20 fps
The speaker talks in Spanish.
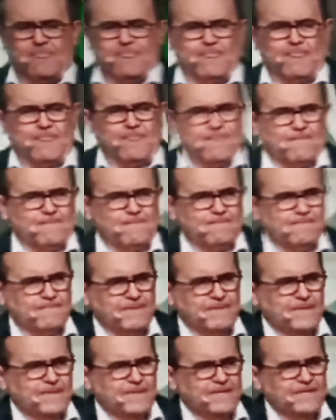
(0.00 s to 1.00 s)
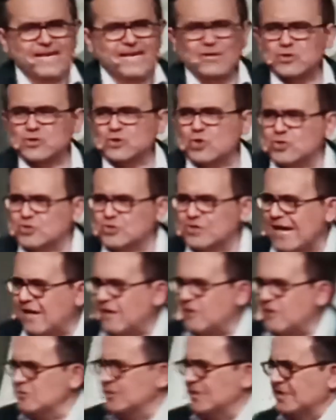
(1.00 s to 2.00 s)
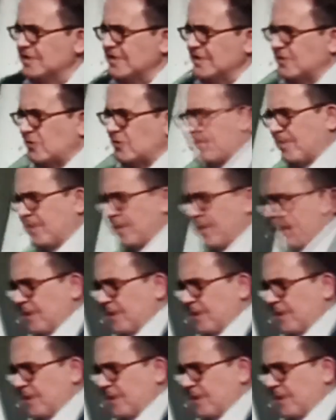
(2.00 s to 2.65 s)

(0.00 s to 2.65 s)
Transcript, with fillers: Sostuvo que se le da más dinero a los adultos